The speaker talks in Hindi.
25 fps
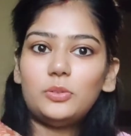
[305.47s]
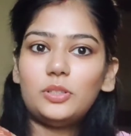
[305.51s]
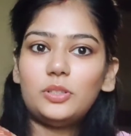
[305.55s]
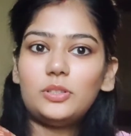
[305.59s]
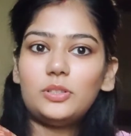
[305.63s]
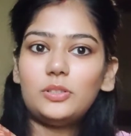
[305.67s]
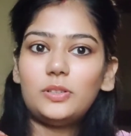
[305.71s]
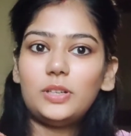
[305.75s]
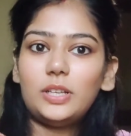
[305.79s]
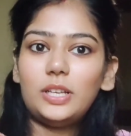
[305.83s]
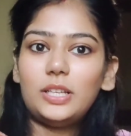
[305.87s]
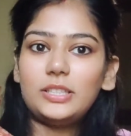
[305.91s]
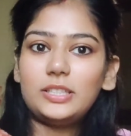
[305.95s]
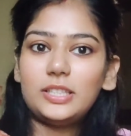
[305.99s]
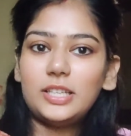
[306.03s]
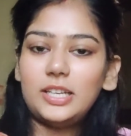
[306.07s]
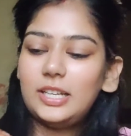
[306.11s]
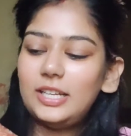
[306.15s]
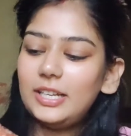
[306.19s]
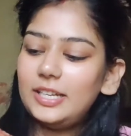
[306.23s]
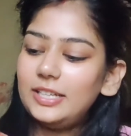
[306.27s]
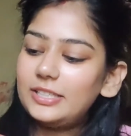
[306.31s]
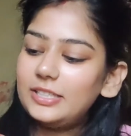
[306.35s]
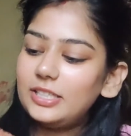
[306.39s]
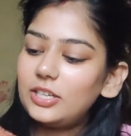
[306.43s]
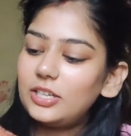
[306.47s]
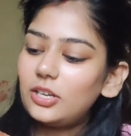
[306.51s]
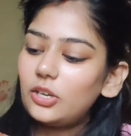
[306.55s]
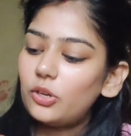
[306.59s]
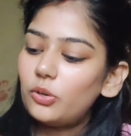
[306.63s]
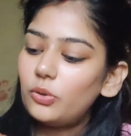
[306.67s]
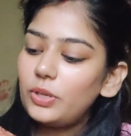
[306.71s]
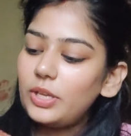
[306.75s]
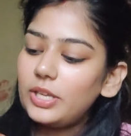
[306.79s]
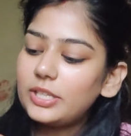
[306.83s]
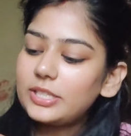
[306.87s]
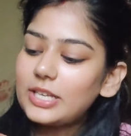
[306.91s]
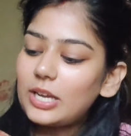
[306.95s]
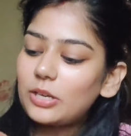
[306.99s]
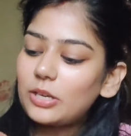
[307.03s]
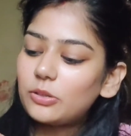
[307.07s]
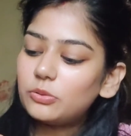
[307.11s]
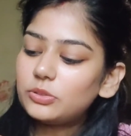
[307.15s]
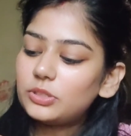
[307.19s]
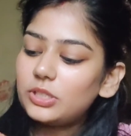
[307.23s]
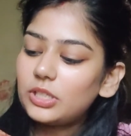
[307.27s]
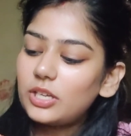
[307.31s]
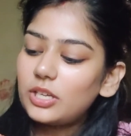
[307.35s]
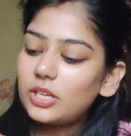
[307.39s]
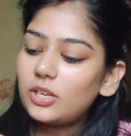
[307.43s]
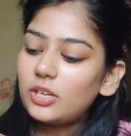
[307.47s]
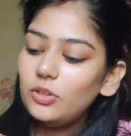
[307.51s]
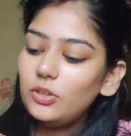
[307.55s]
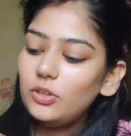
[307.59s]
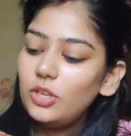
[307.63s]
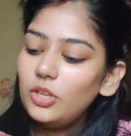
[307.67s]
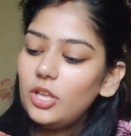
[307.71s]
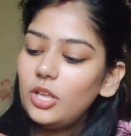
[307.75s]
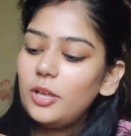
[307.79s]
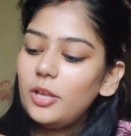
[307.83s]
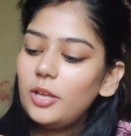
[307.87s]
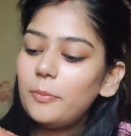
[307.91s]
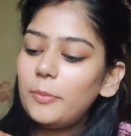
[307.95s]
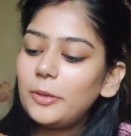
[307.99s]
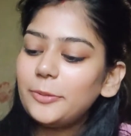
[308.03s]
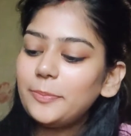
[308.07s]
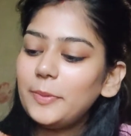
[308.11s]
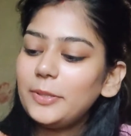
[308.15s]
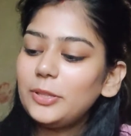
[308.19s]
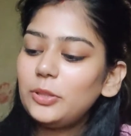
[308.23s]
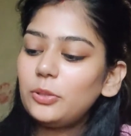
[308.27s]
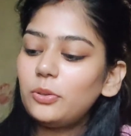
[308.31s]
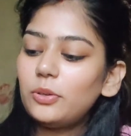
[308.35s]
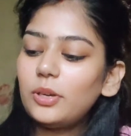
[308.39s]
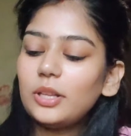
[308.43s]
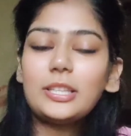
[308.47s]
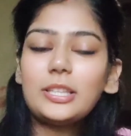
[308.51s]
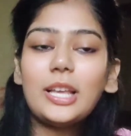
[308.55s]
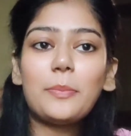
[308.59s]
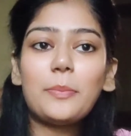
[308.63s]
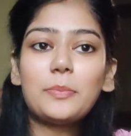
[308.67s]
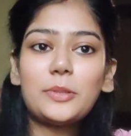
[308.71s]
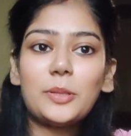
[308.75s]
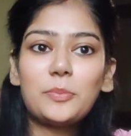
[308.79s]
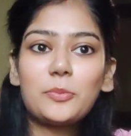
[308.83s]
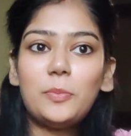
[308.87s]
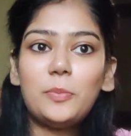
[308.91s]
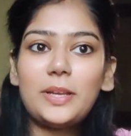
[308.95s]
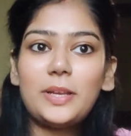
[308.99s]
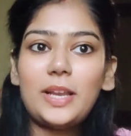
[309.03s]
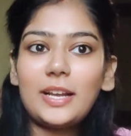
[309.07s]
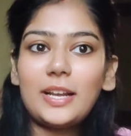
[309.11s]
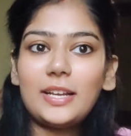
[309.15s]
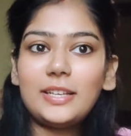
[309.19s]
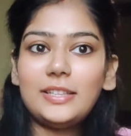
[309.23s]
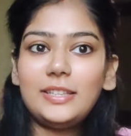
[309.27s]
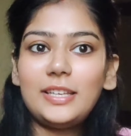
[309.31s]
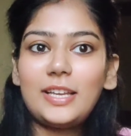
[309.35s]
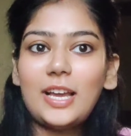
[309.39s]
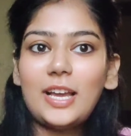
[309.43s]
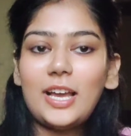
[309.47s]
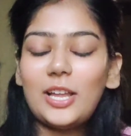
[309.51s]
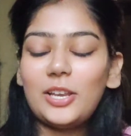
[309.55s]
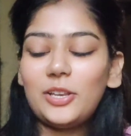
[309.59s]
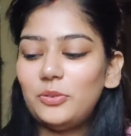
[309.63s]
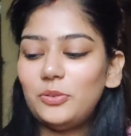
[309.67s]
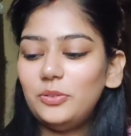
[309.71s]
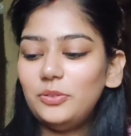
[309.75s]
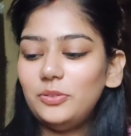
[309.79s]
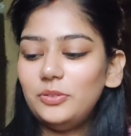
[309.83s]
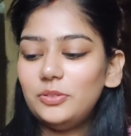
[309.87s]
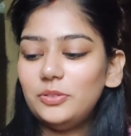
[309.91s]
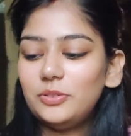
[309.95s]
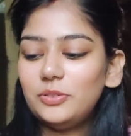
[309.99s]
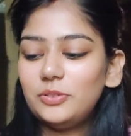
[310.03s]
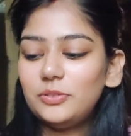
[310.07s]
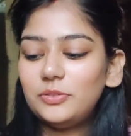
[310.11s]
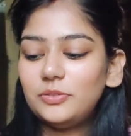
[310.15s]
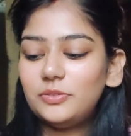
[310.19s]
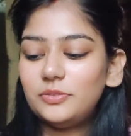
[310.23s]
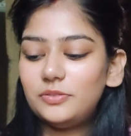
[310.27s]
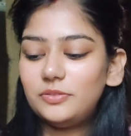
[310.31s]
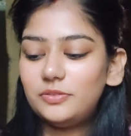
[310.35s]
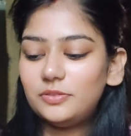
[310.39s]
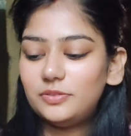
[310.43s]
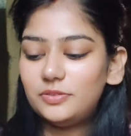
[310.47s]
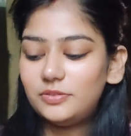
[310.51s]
थोड़ा थोड़ा ऐसे हैंड से कर लो या चाकू से कर लो बस मैं थोड़ा सा आप सबको बना के दिखा रही हूँ